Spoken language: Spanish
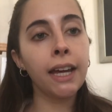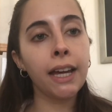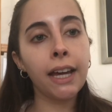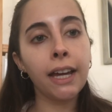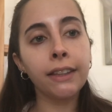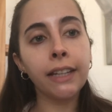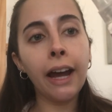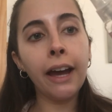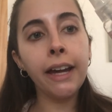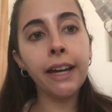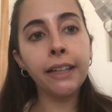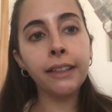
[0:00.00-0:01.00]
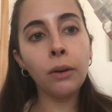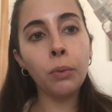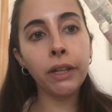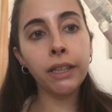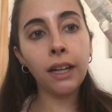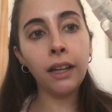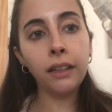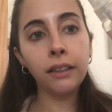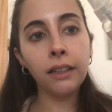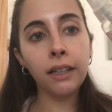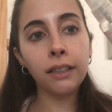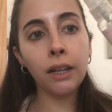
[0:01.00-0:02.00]
Eh, trae esta agüita,
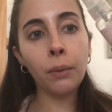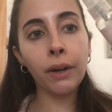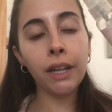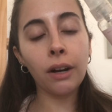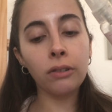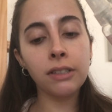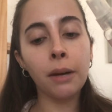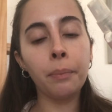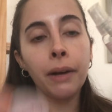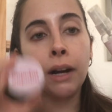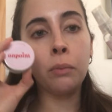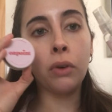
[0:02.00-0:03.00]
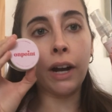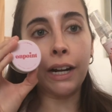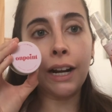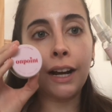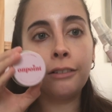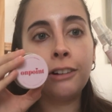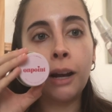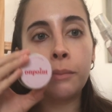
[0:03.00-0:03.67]
esta agua de rosas para mojar el jabón.